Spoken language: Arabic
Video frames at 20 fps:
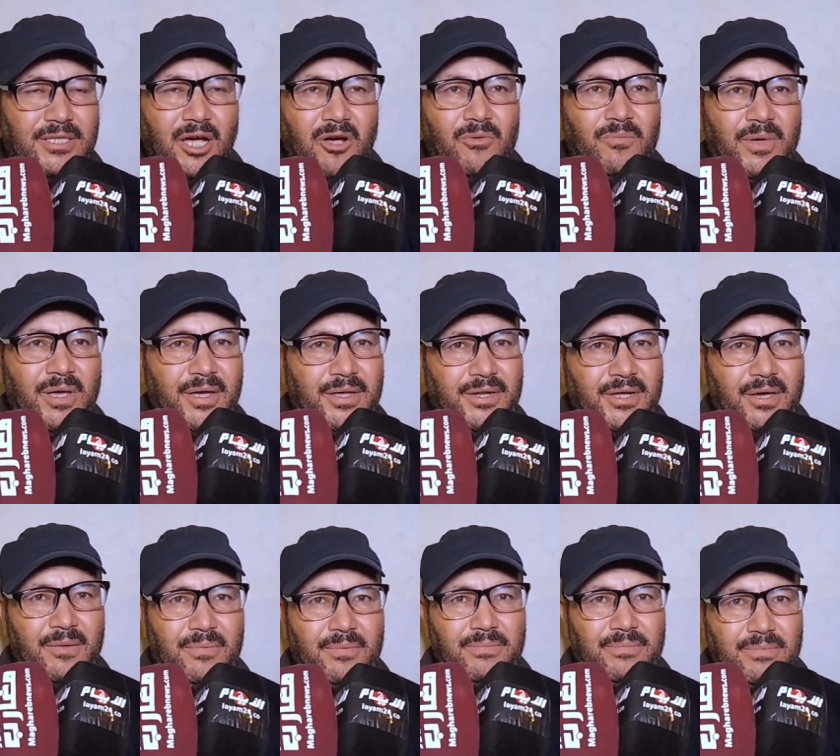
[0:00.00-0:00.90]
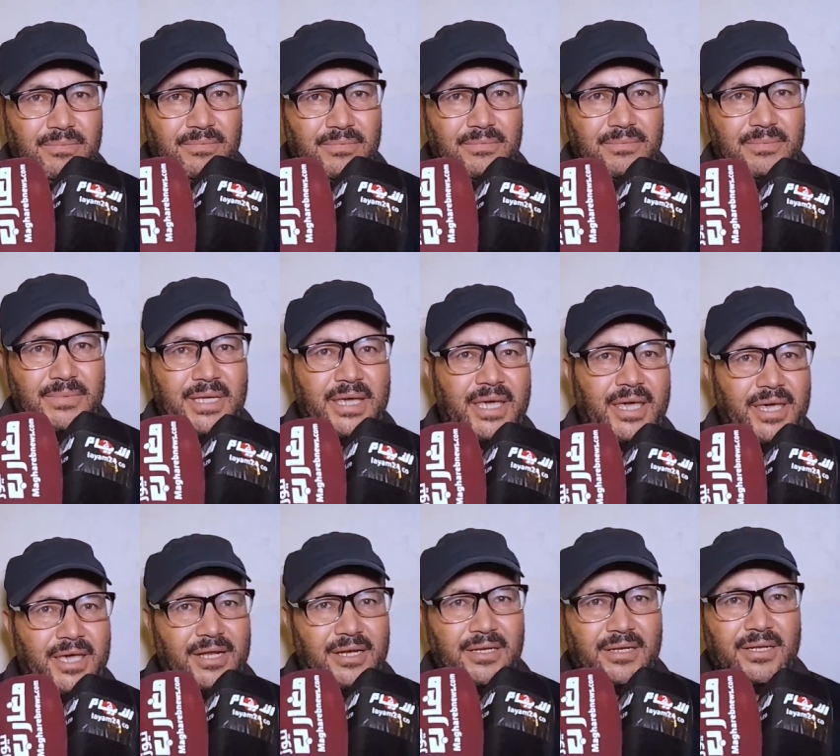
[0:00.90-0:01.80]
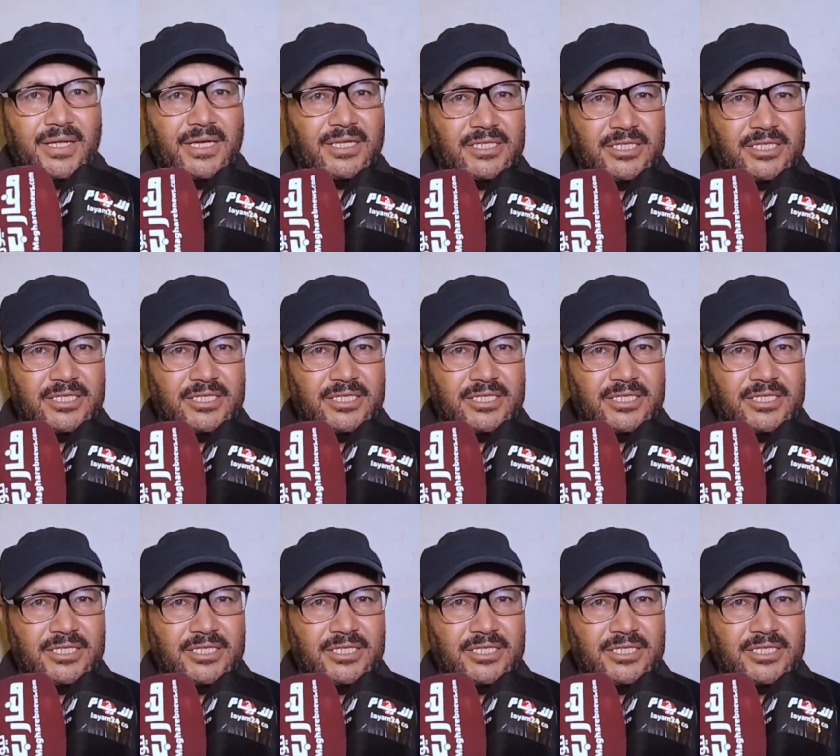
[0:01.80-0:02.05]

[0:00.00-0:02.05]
دعوا معنا الخير الله